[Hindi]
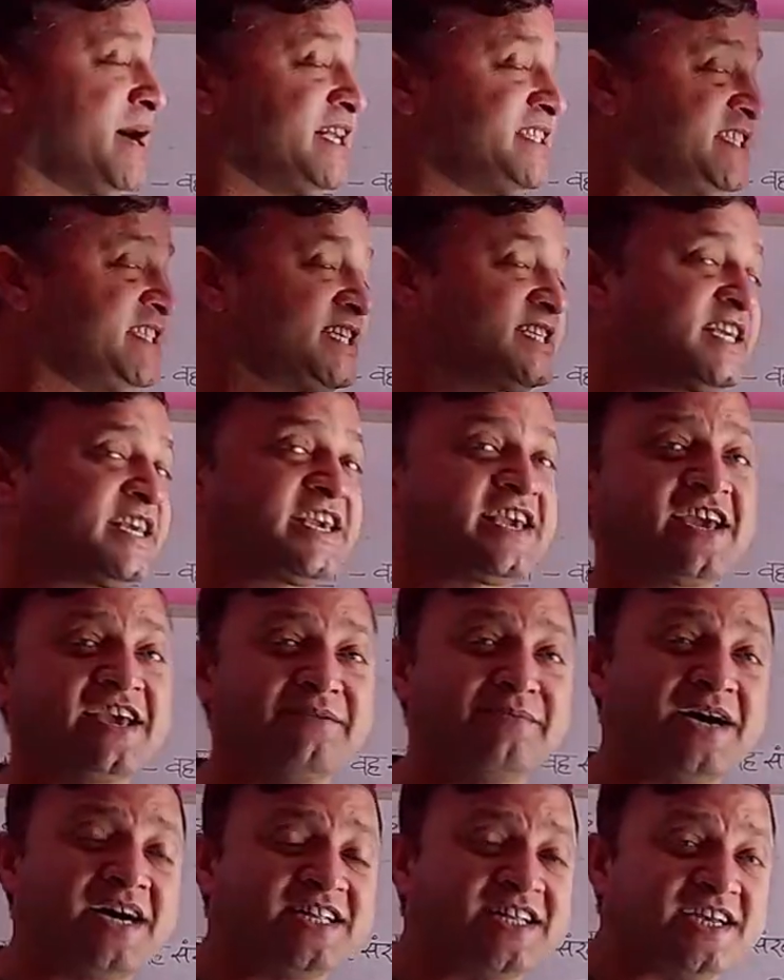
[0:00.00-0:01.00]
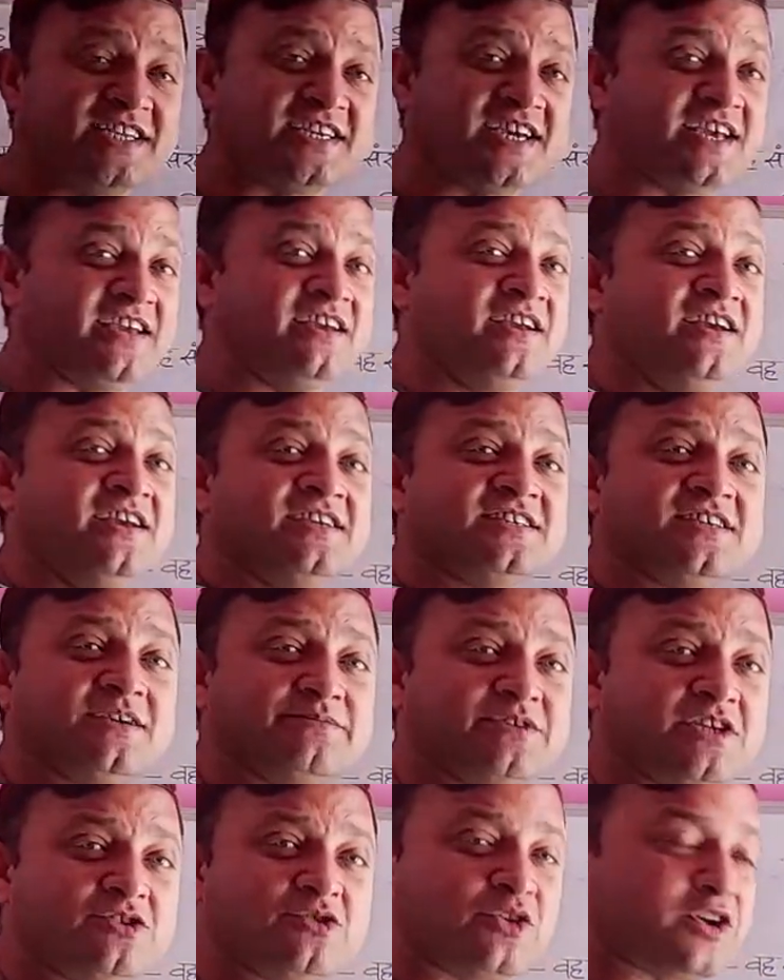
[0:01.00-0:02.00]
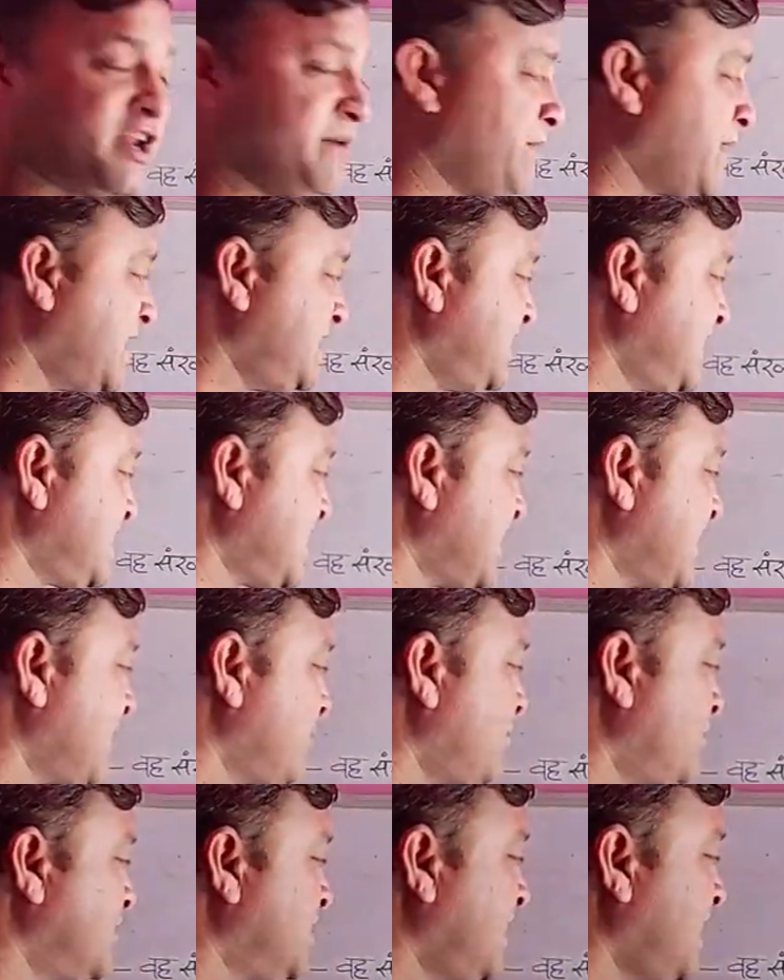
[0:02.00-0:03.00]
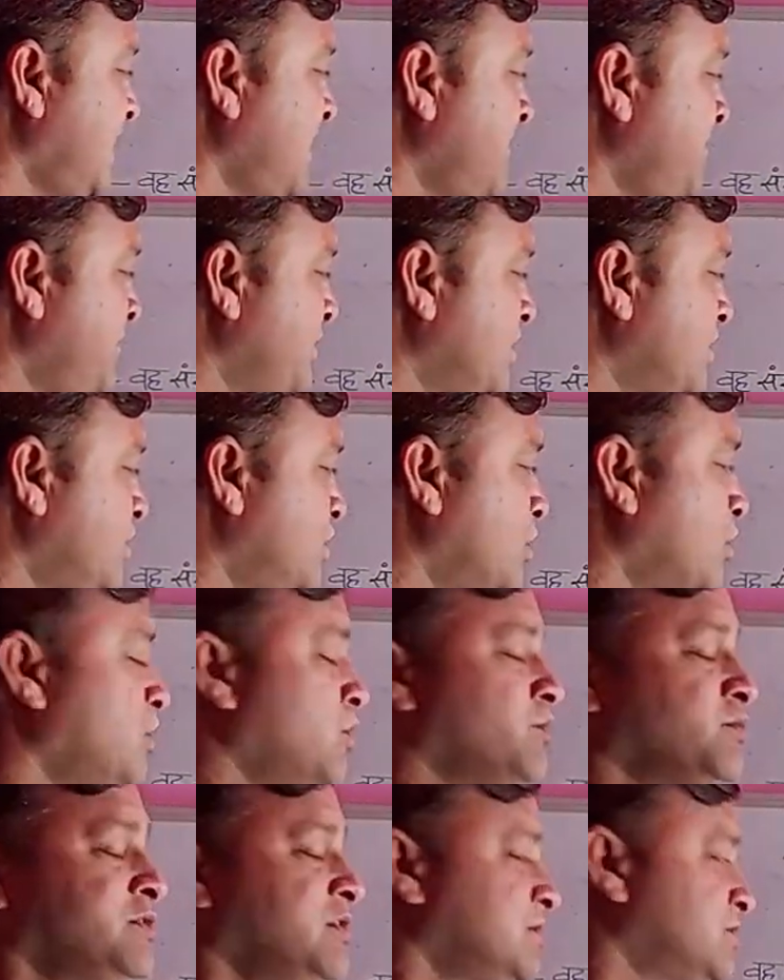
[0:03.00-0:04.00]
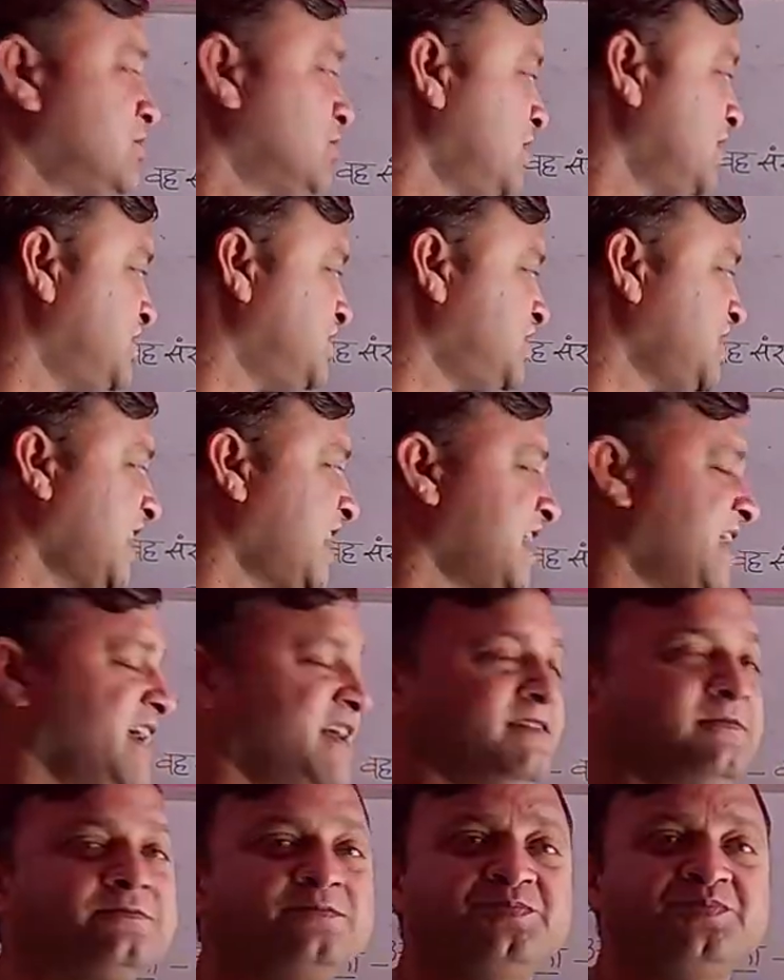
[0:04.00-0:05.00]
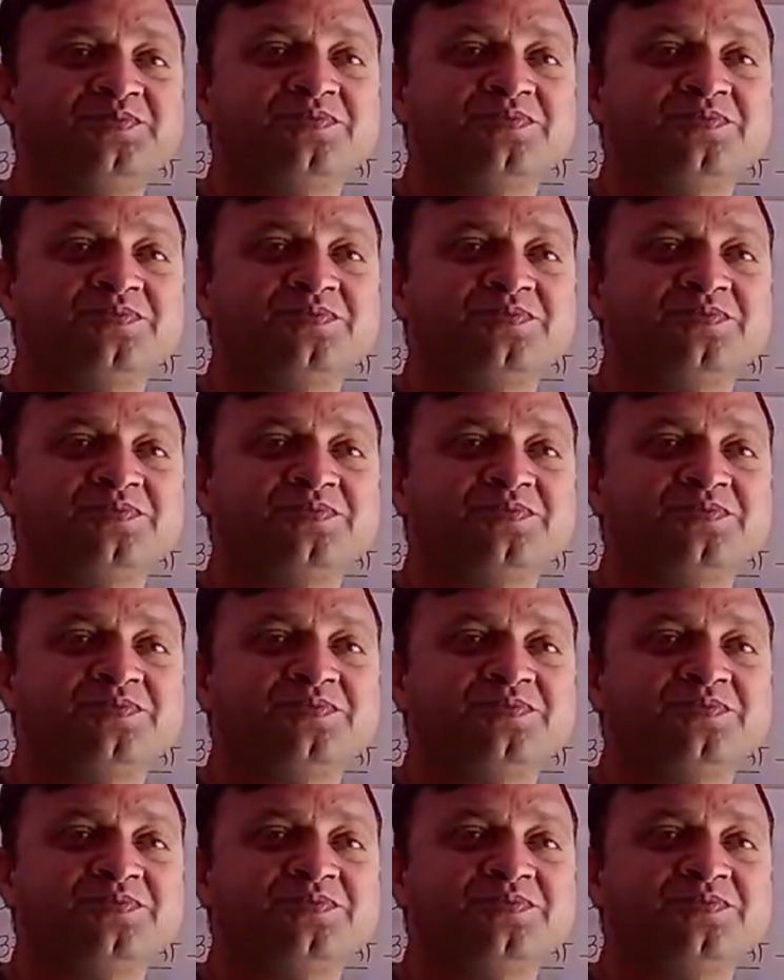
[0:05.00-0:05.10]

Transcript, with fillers: यदि भाज्य संख्या की बात आ जाए सबसे छोटी भाज्य संख्या कौन सी है दो तो, सॉरी चार है